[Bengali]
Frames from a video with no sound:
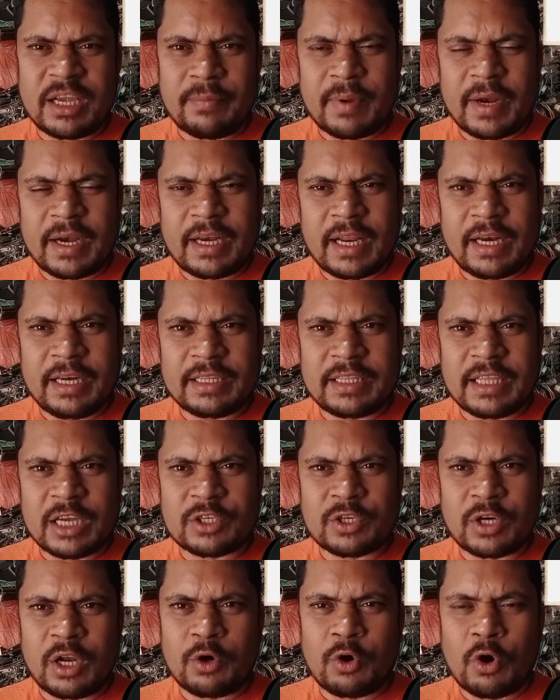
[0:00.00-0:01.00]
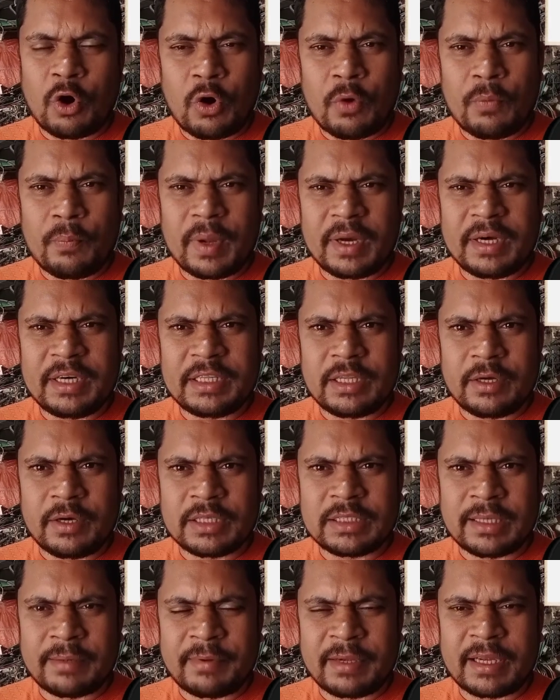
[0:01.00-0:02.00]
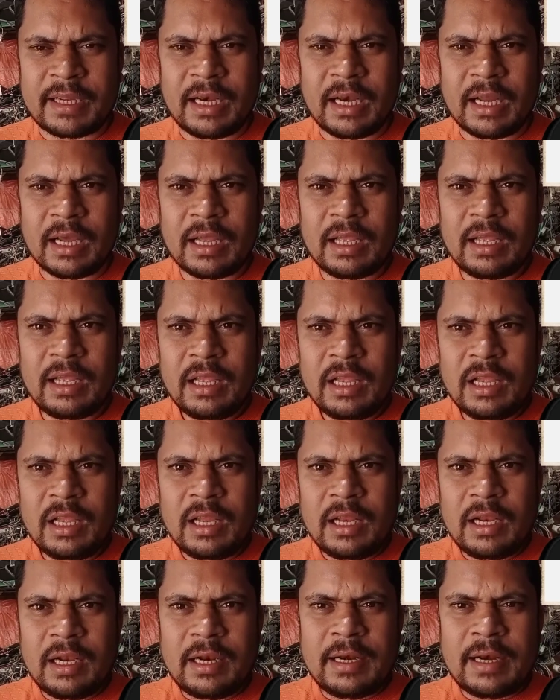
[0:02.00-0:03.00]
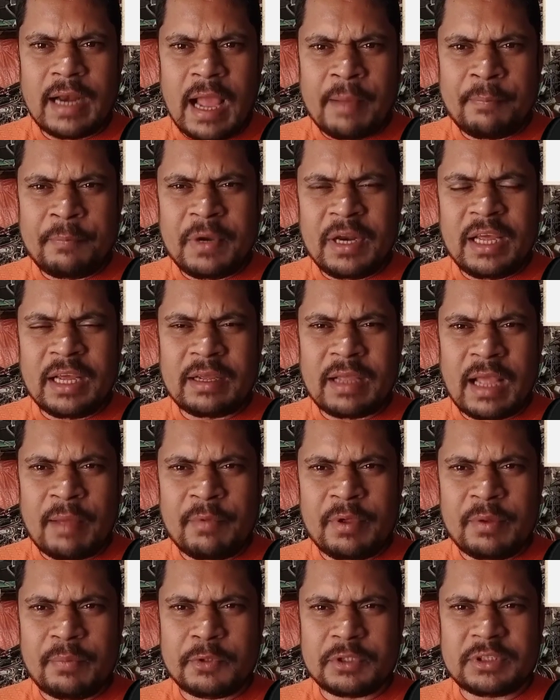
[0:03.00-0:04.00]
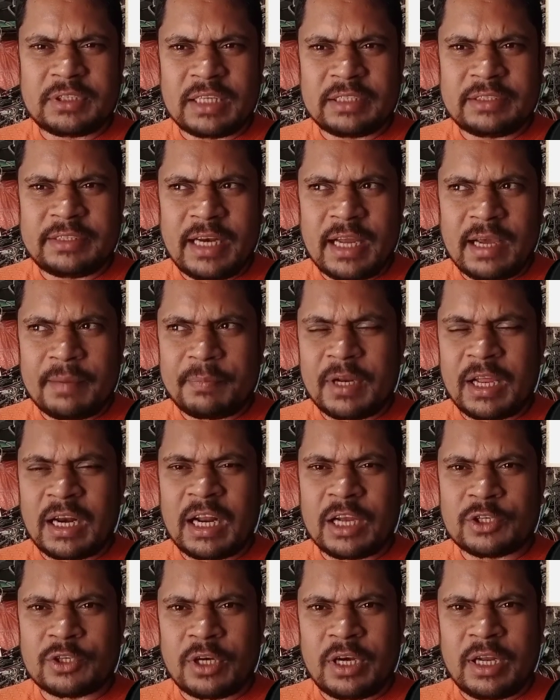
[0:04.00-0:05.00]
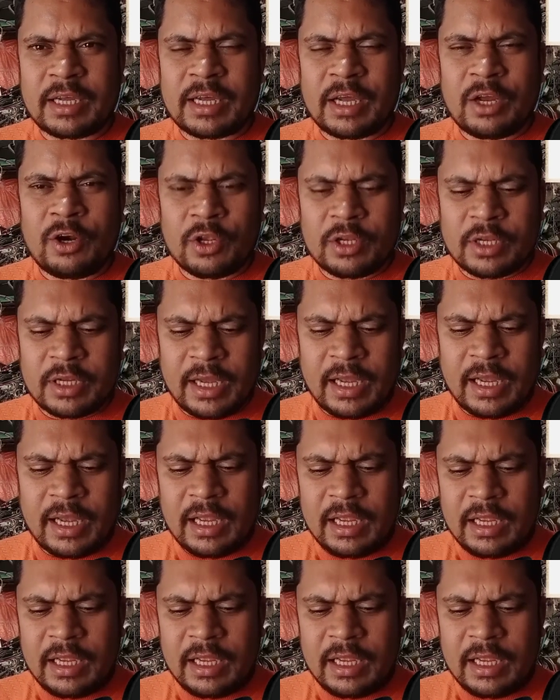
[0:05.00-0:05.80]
সেই ব্যাটারিতে আসলে গরম পানি দেওয়া যাবে কিনা আপনি আমি বুঝতেছি না আপনারা আসলে কেন যে